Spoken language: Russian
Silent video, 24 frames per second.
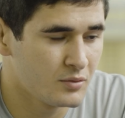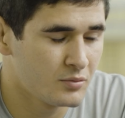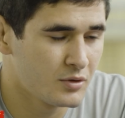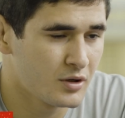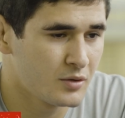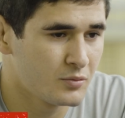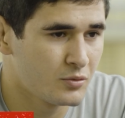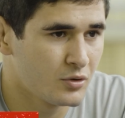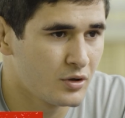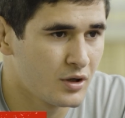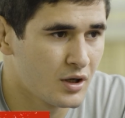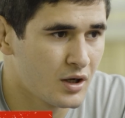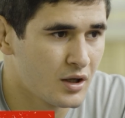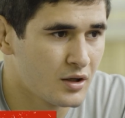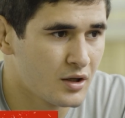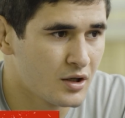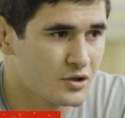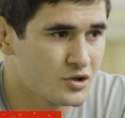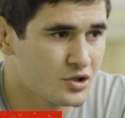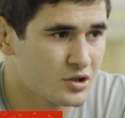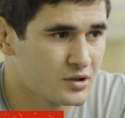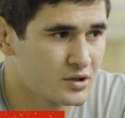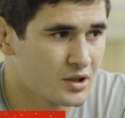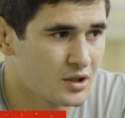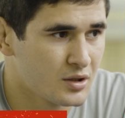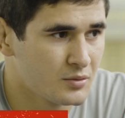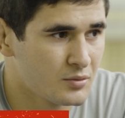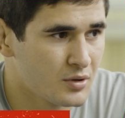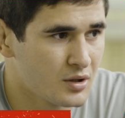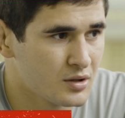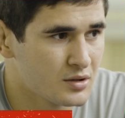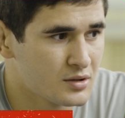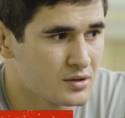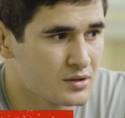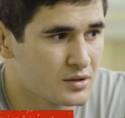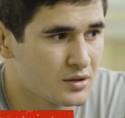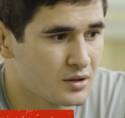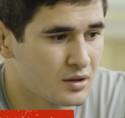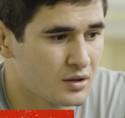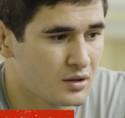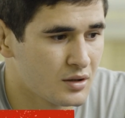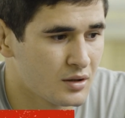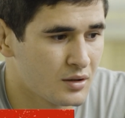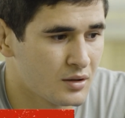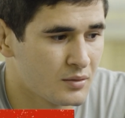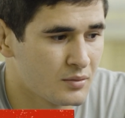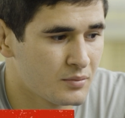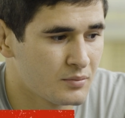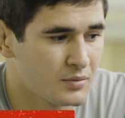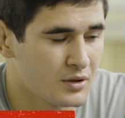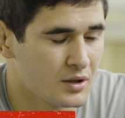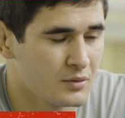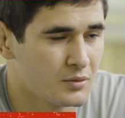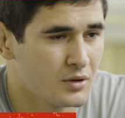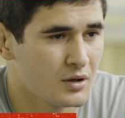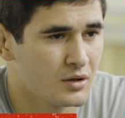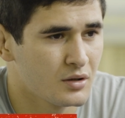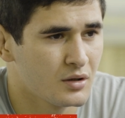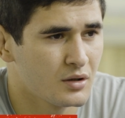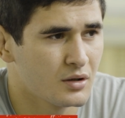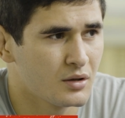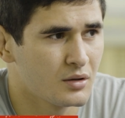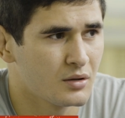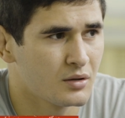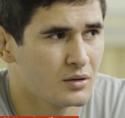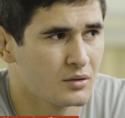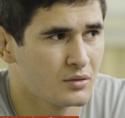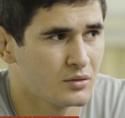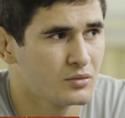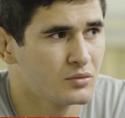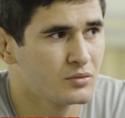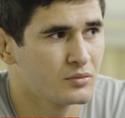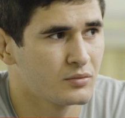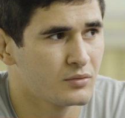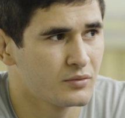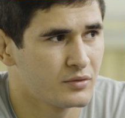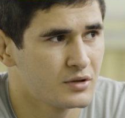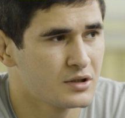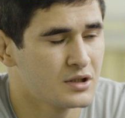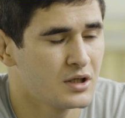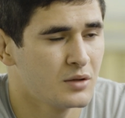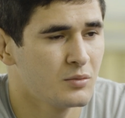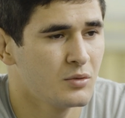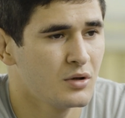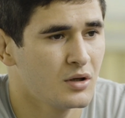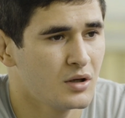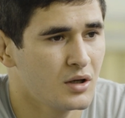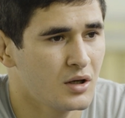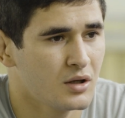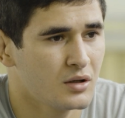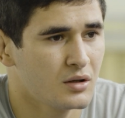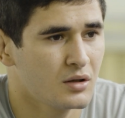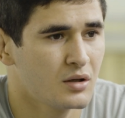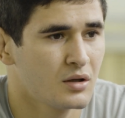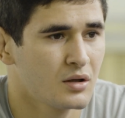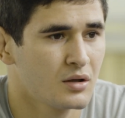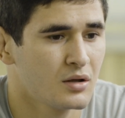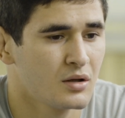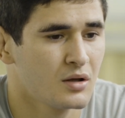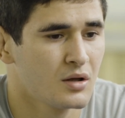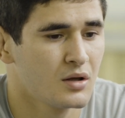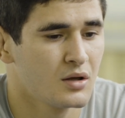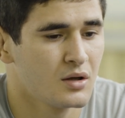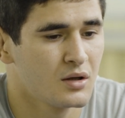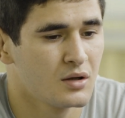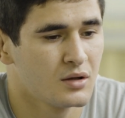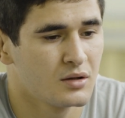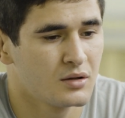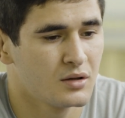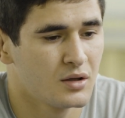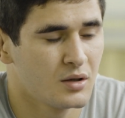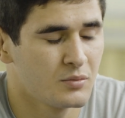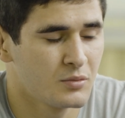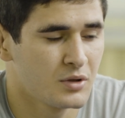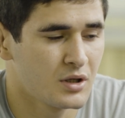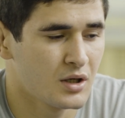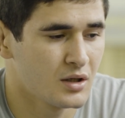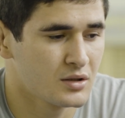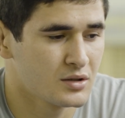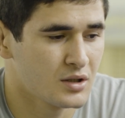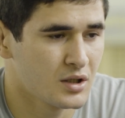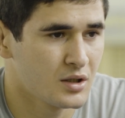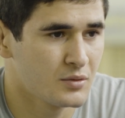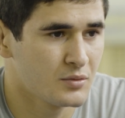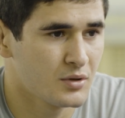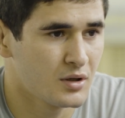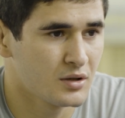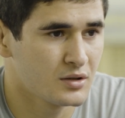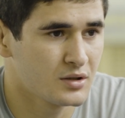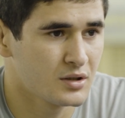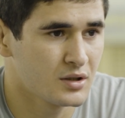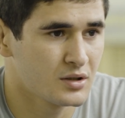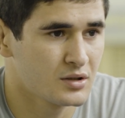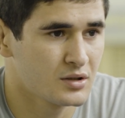борьбой я начал заниматься примерно ну, 7 лет. До меня занимался